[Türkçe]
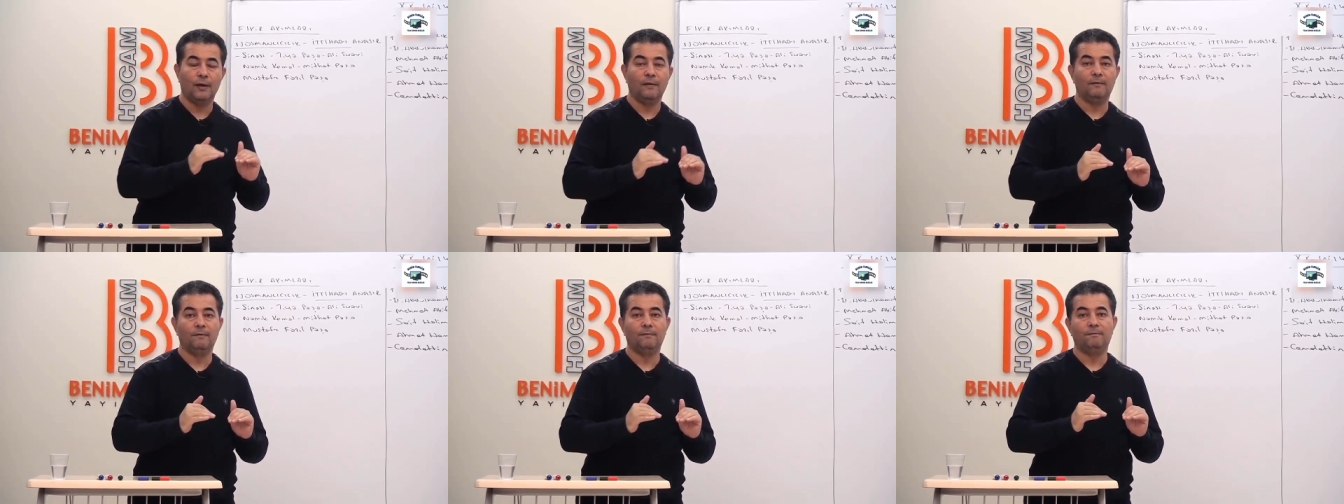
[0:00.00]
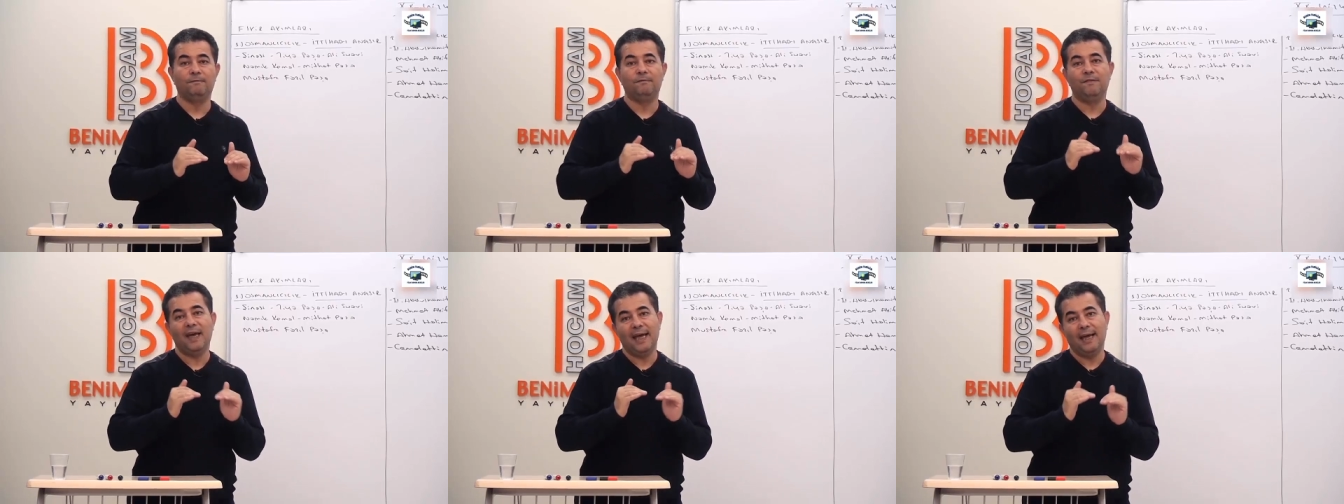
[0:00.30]

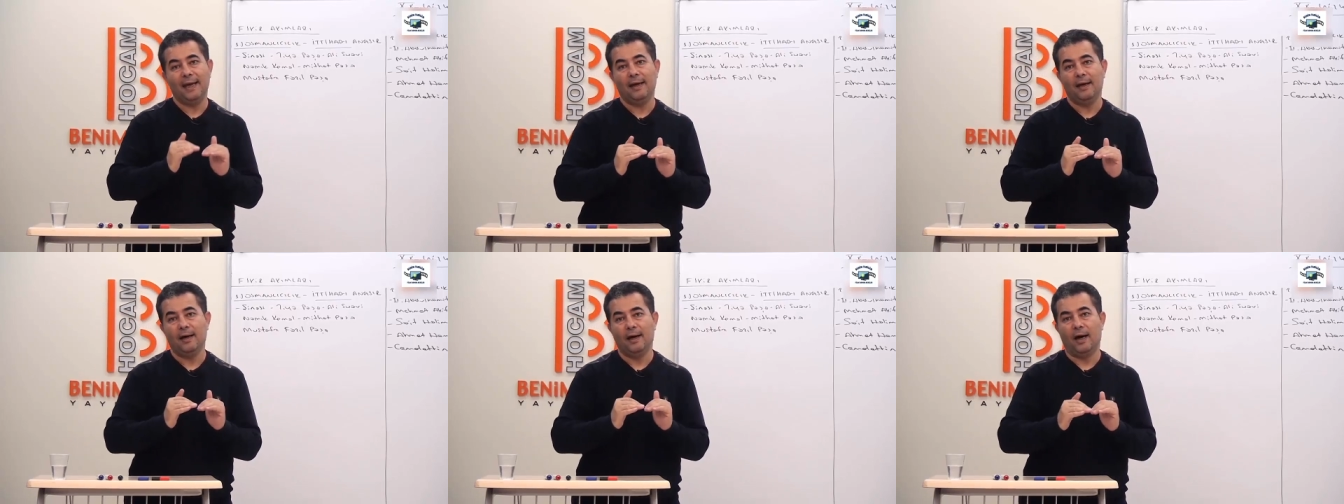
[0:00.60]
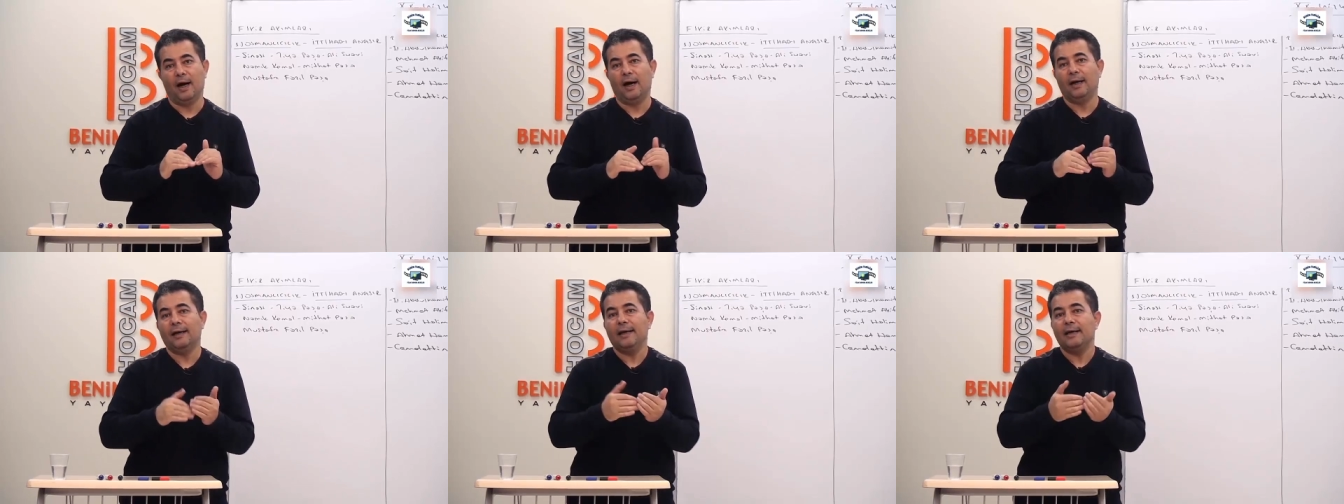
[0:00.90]
ve
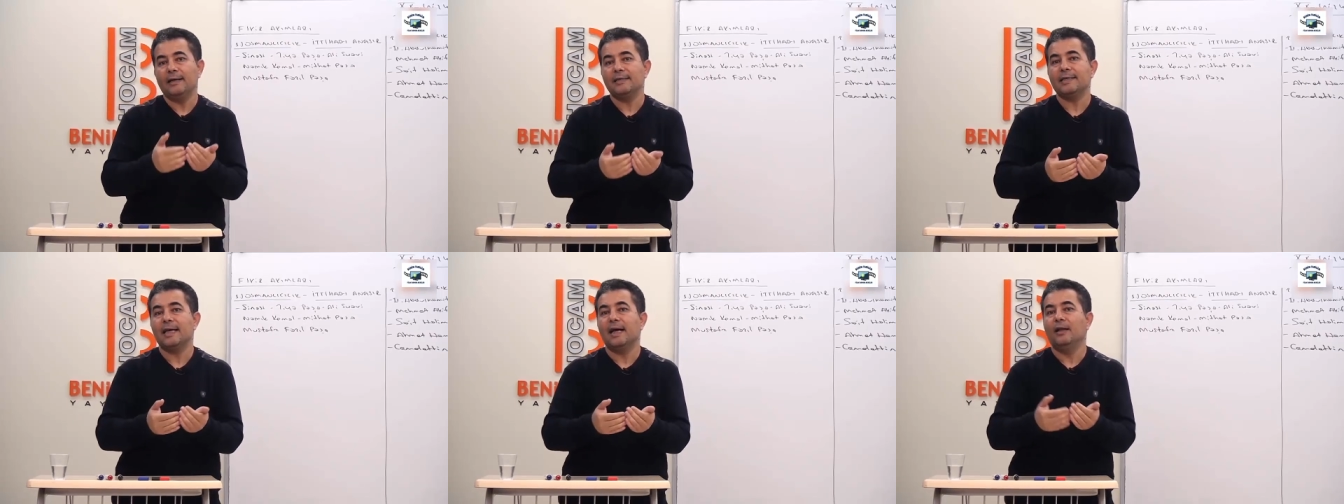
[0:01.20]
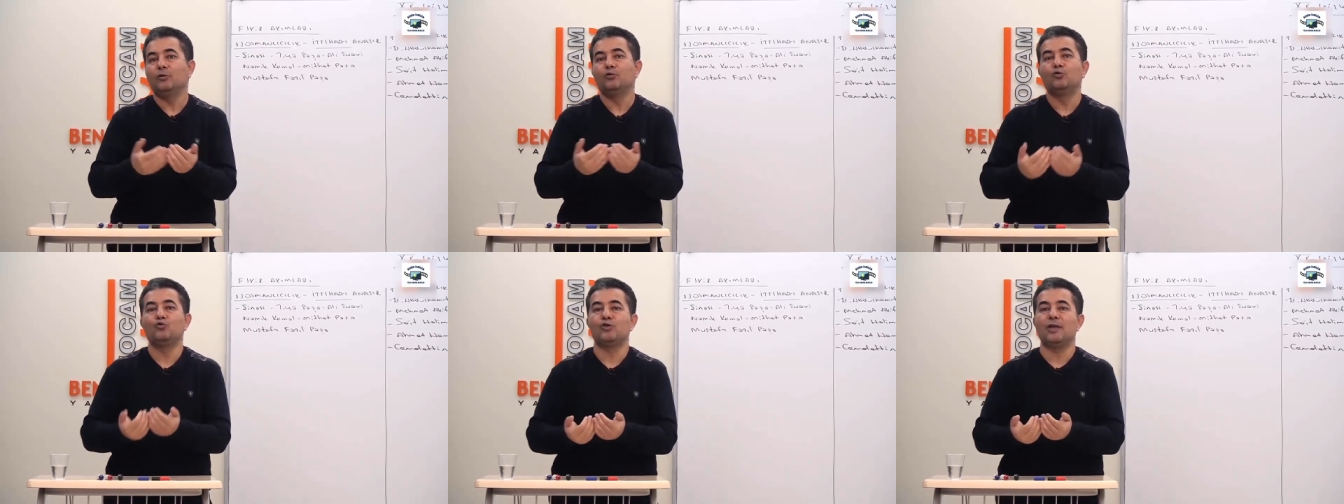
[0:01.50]

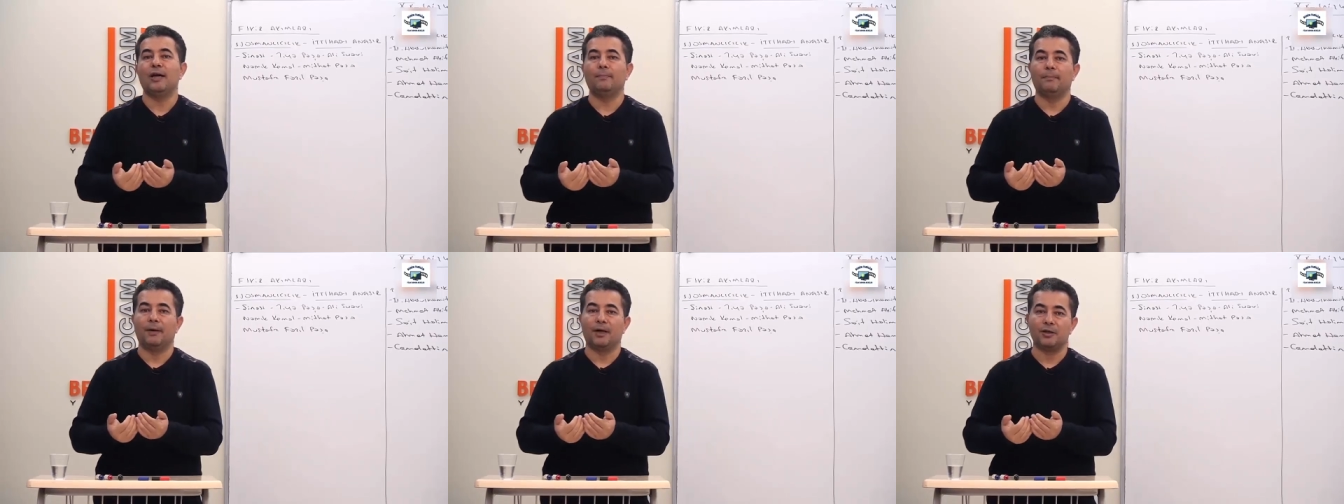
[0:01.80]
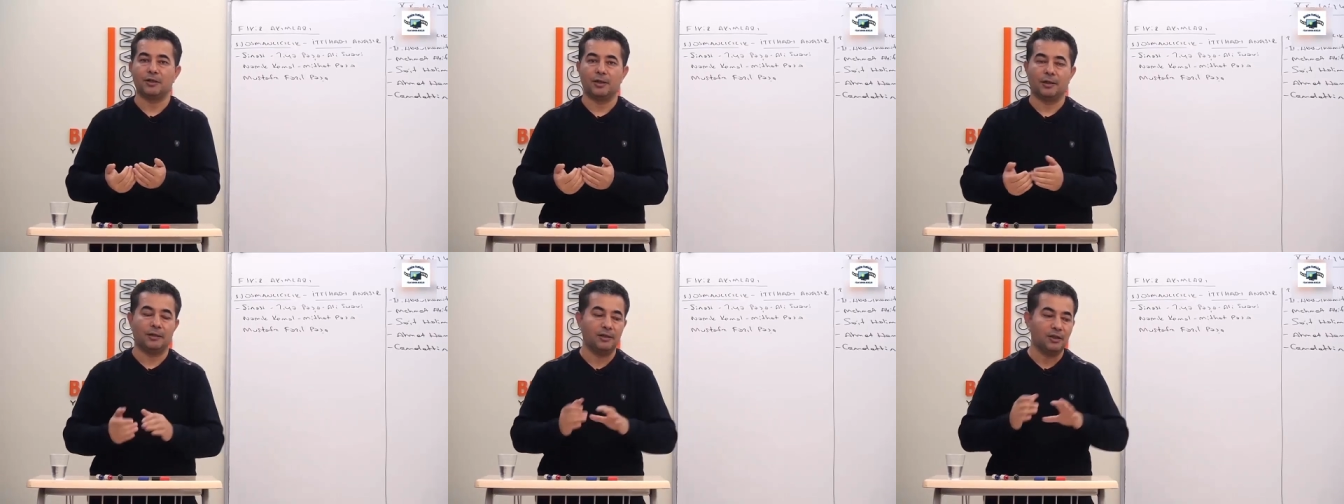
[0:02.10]
anayasal düzen
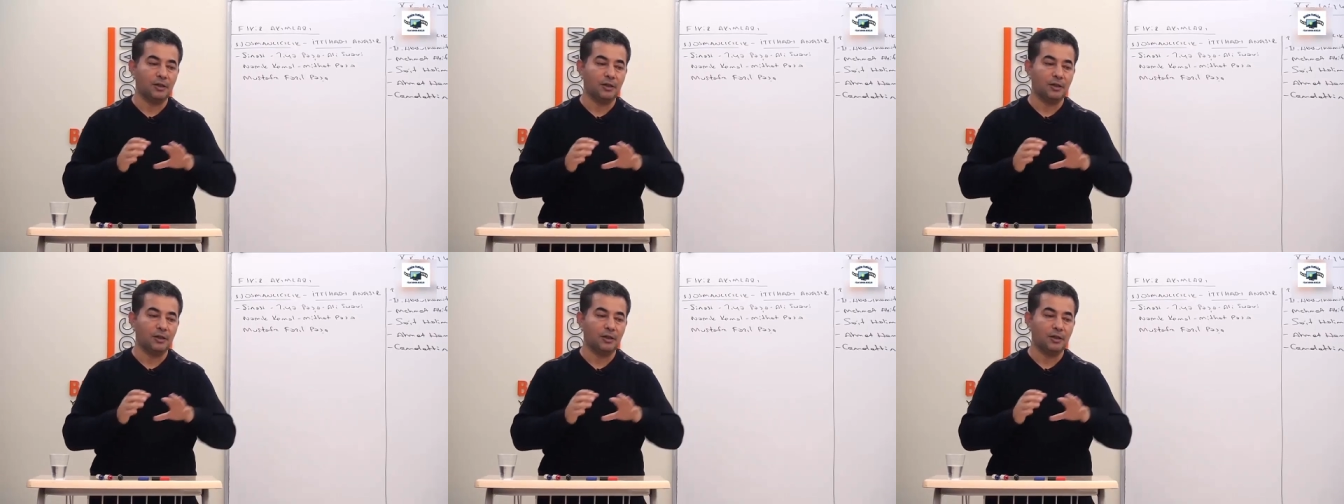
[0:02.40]
başladı.